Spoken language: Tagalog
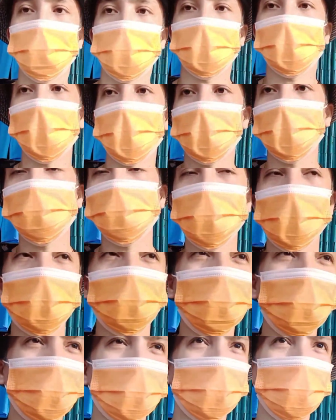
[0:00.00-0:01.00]
mag-aalas
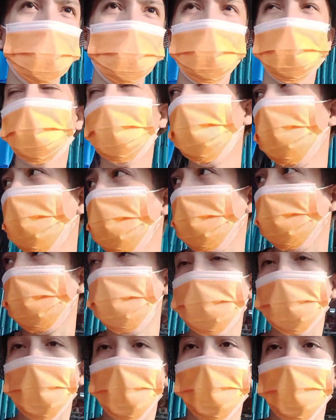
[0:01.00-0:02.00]
na.
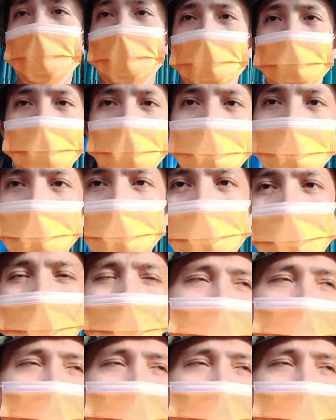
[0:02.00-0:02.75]
And, Tom Jones